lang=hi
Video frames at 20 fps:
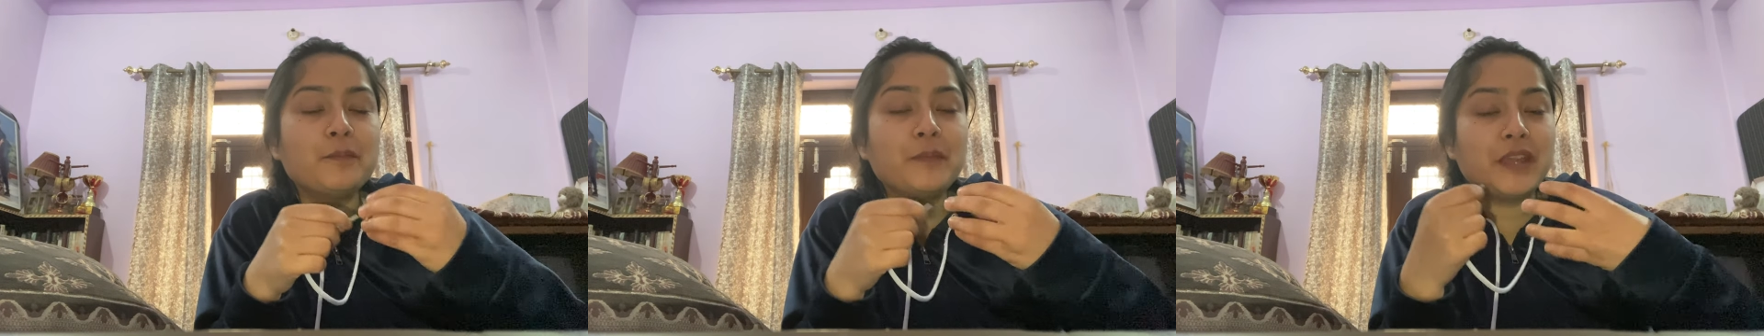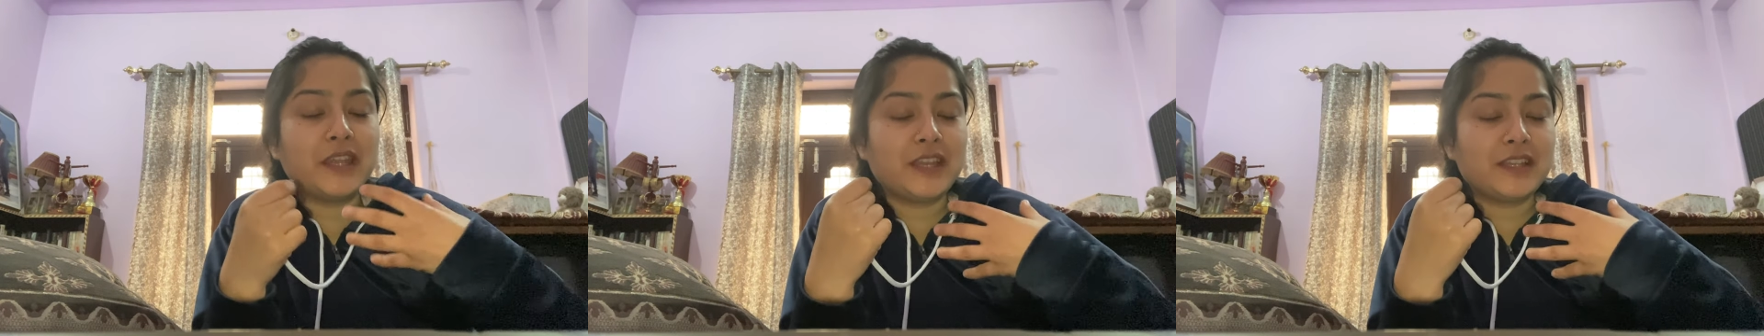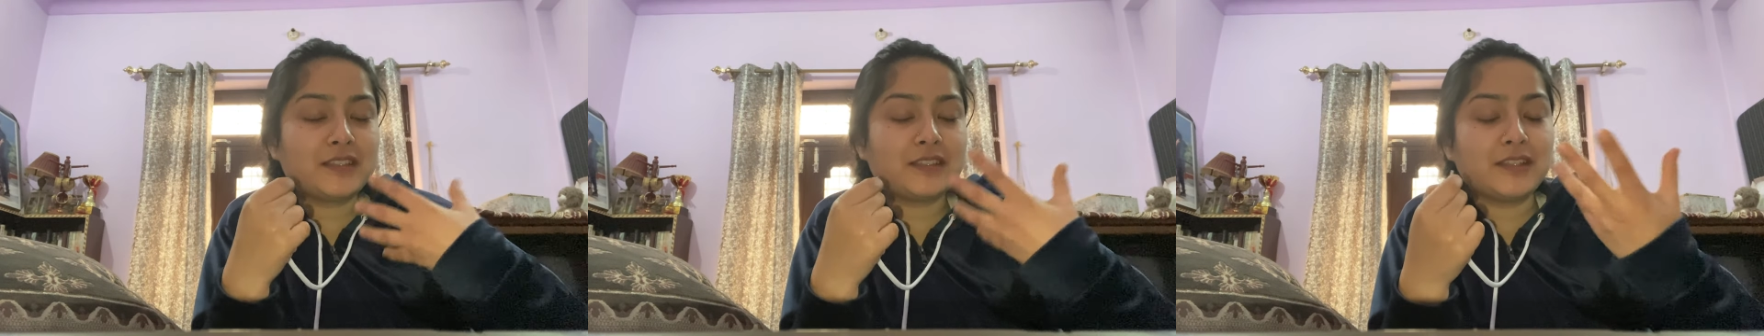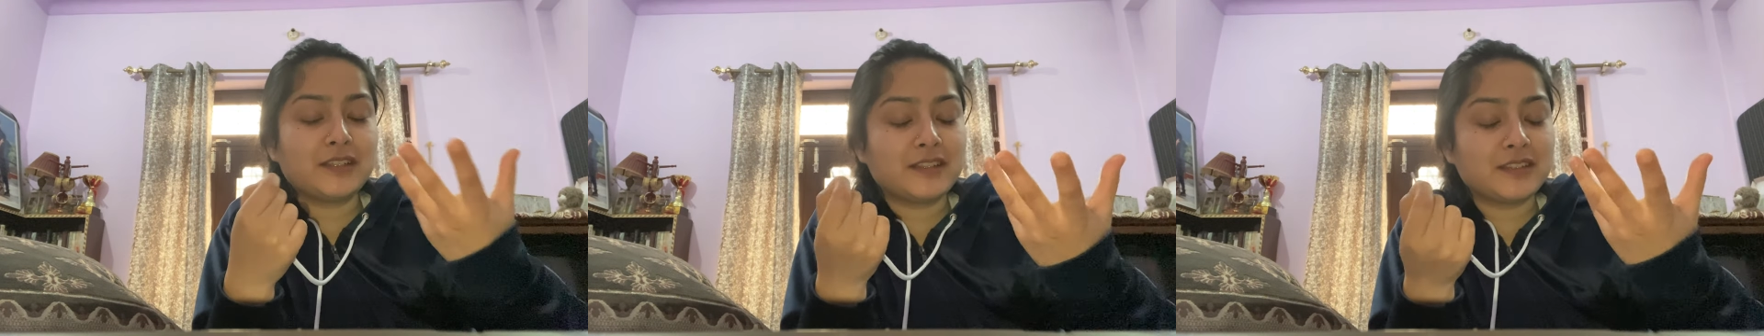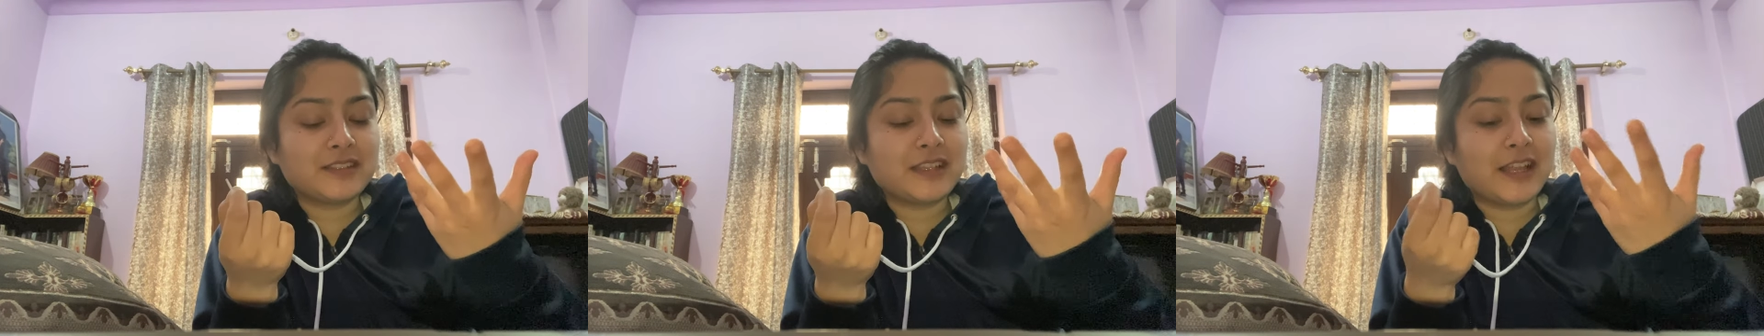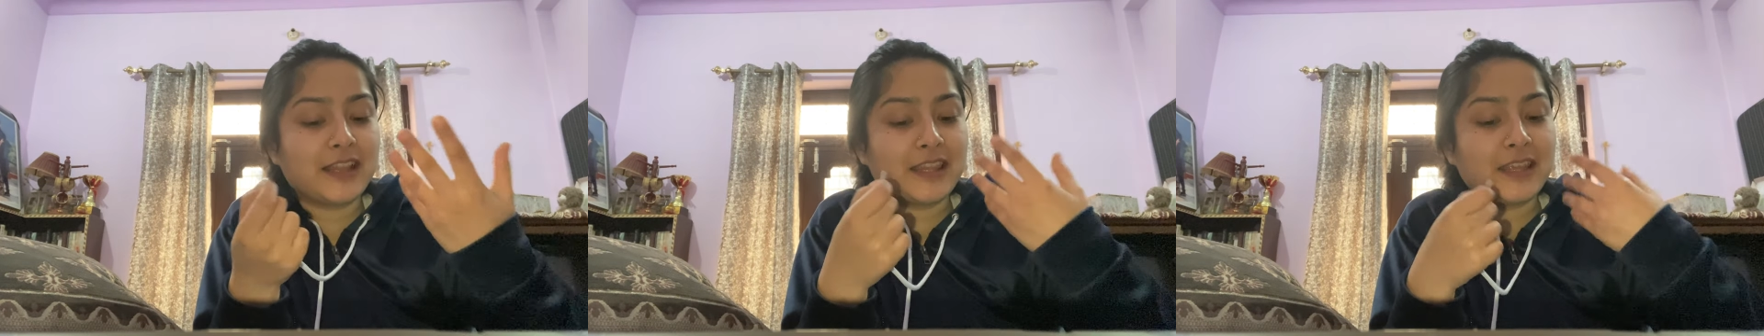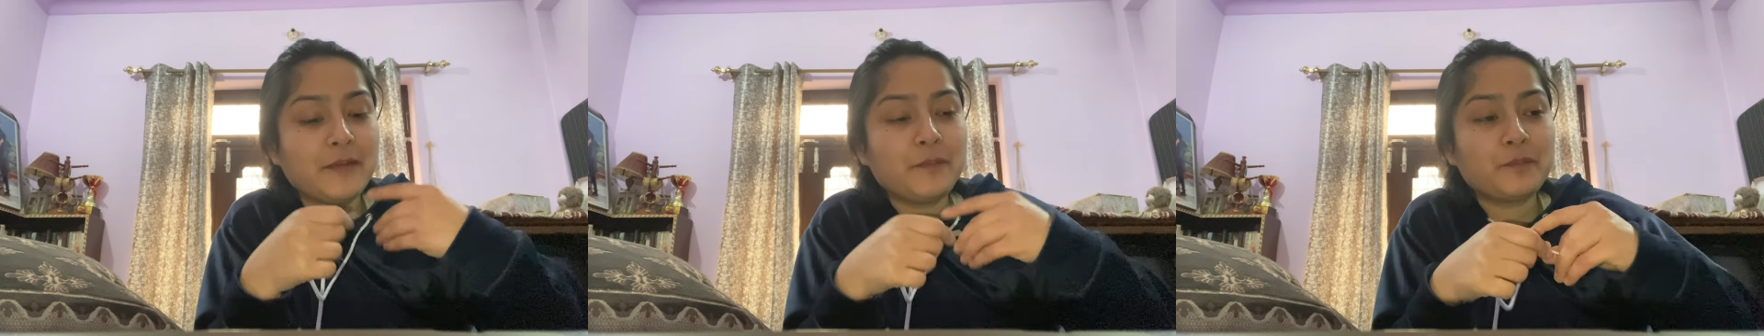मेरे स्टेटस
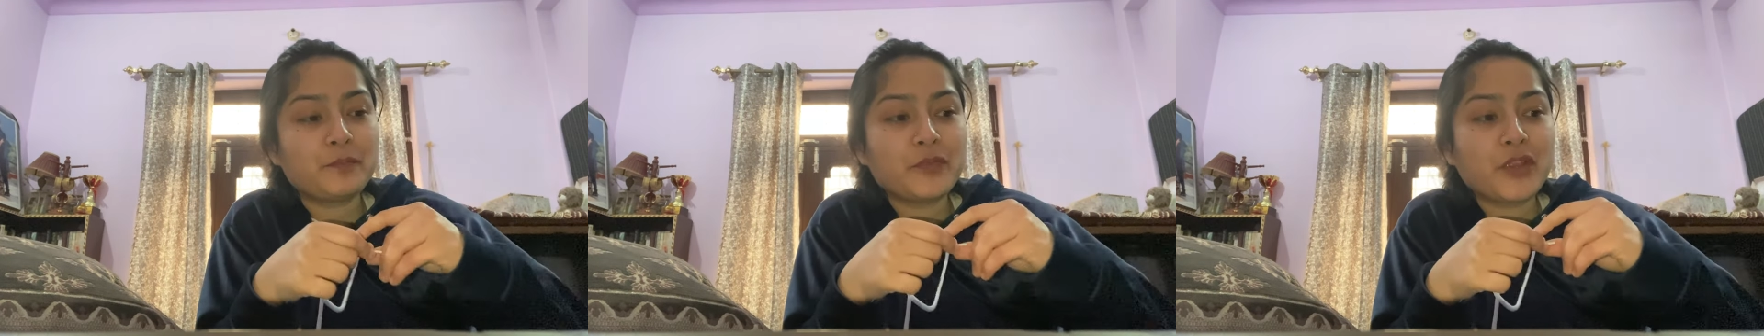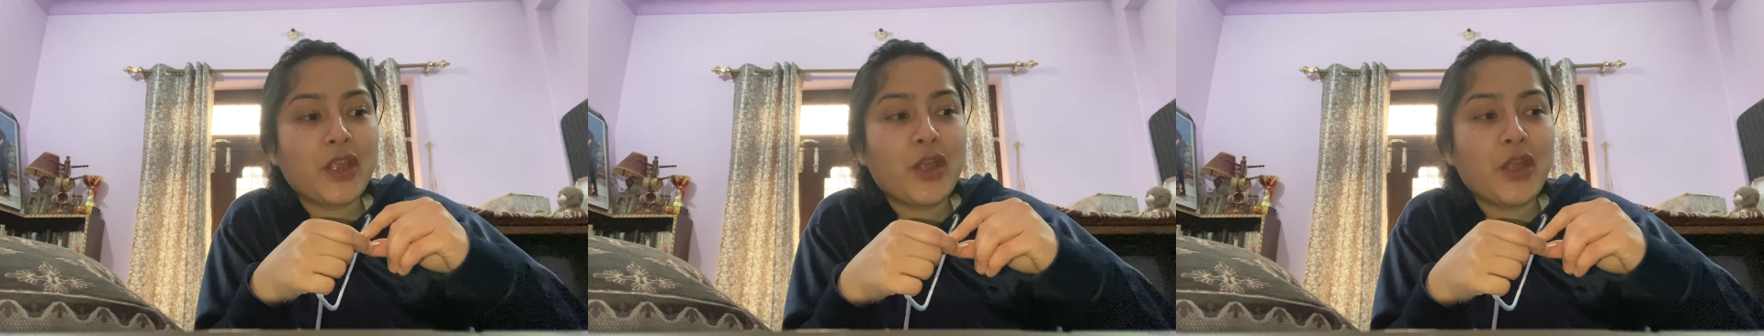डालते